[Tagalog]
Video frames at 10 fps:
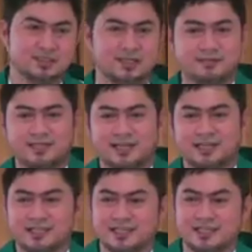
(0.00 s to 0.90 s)
Sabi niya,
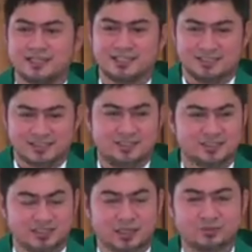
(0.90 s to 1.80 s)

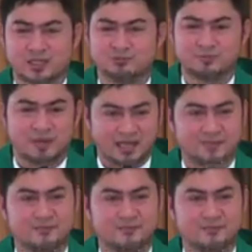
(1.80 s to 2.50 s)
sagutan mo pa.